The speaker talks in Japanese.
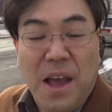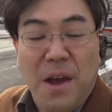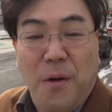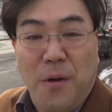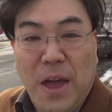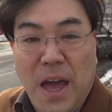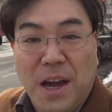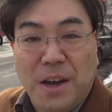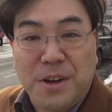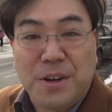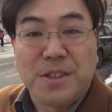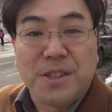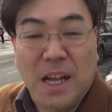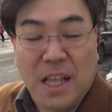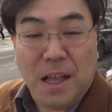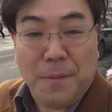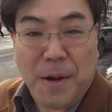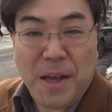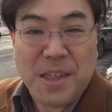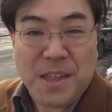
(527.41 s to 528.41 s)

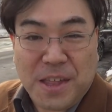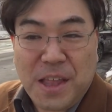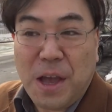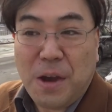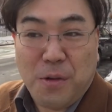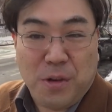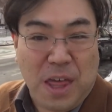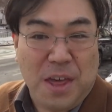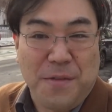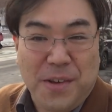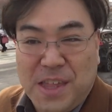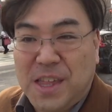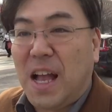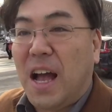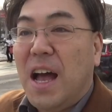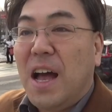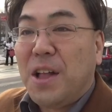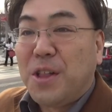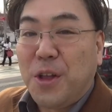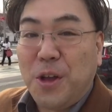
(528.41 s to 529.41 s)
8507番地でございました
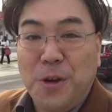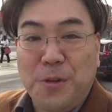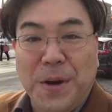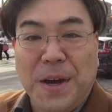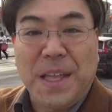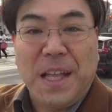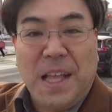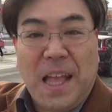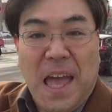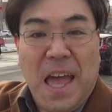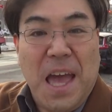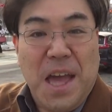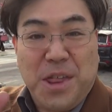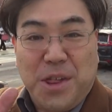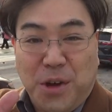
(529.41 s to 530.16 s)
というわけでね